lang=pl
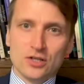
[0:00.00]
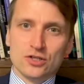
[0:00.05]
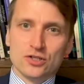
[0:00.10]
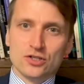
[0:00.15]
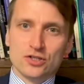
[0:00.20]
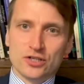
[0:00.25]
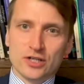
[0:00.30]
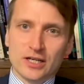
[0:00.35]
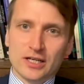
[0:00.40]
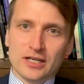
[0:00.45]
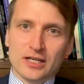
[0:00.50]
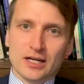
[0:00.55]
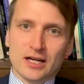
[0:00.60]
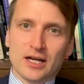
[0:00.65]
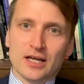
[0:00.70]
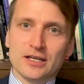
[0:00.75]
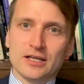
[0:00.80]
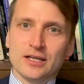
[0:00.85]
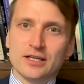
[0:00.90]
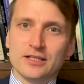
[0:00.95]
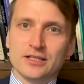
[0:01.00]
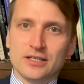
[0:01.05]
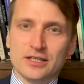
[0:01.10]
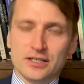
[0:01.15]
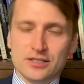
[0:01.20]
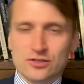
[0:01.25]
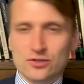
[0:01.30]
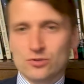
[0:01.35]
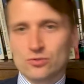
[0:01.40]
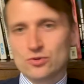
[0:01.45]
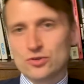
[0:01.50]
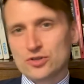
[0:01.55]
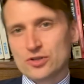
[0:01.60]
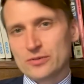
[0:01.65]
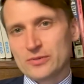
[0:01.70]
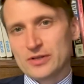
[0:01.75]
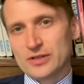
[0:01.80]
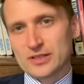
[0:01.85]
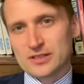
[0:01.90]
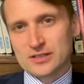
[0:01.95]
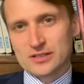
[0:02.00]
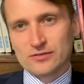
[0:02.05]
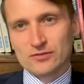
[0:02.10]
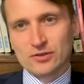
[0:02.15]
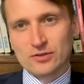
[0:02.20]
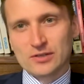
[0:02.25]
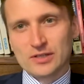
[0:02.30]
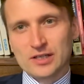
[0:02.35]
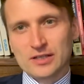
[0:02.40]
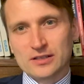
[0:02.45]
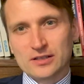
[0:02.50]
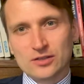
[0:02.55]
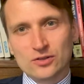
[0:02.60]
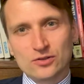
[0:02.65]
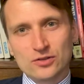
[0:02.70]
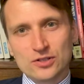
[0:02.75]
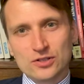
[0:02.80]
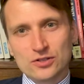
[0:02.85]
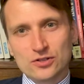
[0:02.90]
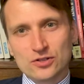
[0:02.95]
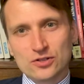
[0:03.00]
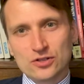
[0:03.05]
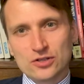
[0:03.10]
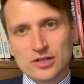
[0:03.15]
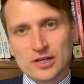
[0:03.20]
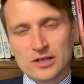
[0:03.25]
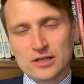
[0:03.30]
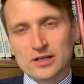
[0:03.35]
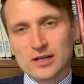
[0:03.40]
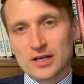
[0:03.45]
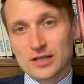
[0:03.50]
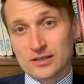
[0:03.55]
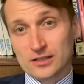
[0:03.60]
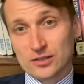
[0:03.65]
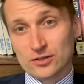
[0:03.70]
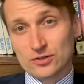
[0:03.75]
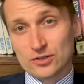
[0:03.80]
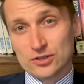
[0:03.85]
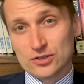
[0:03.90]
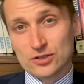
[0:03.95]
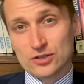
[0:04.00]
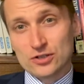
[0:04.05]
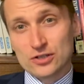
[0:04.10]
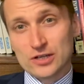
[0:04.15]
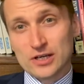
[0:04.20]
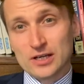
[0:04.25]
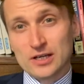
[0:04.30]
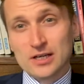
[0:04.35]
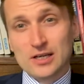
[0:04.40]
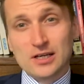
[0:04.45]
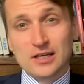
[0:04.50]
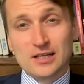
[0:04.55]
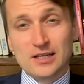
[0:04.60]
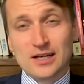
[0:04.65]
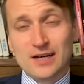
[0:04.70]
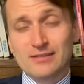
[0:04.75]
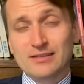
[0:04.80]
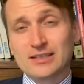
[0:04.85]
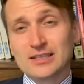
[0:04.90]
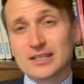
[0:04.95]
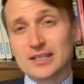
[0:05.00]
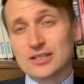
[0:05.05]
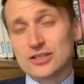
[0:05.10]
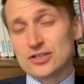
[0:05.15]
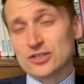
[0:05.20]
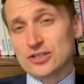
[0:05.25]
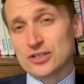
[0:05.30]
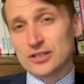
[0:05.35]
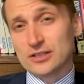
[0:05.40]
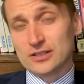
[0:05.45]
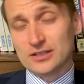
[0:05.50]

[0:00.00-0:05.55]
że kraje nie są do siebie nastawione antagonistyczne, antagonistycznie, nawet, jakiś,